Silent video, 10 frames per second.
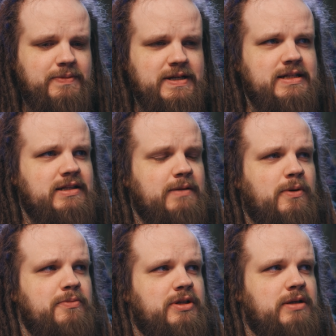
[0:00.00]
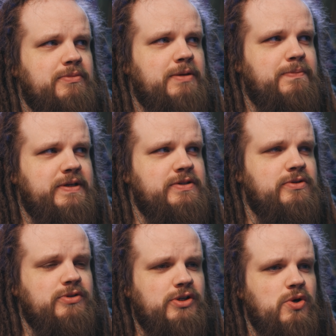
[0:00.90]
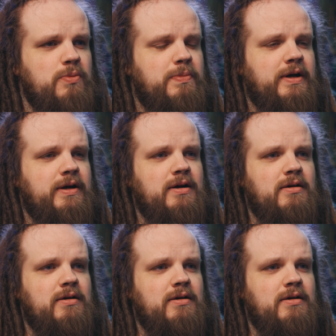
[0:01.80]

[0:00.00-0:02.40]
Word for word: песни напомнило мне песню группы